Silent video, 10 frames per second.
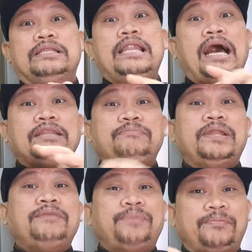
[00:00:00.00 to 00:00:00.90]
lahat
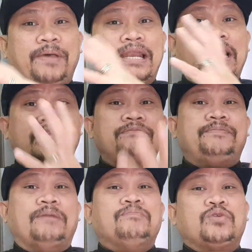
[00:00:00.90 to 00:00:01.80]
piniprepare natin
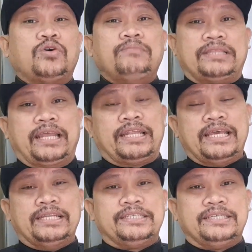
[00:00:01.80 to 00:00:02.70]
from raw
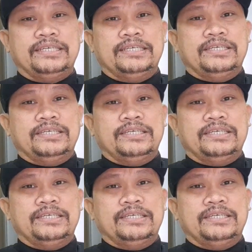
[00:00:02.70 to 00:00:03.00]
materials.